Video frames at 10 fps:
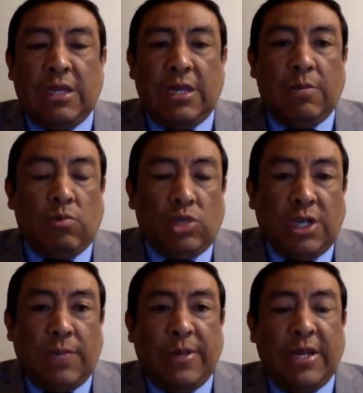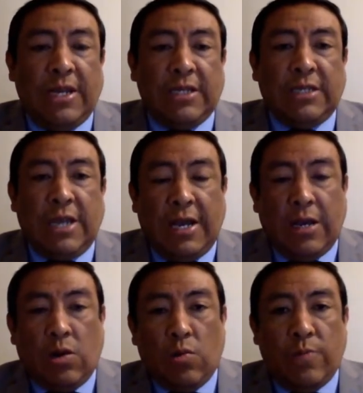tiene mucha
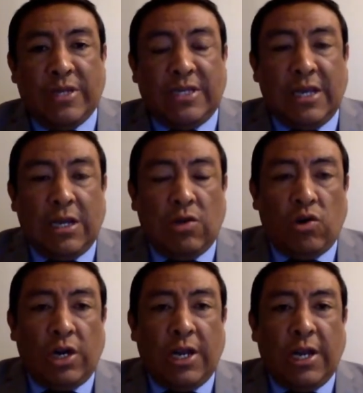experiencia como investigador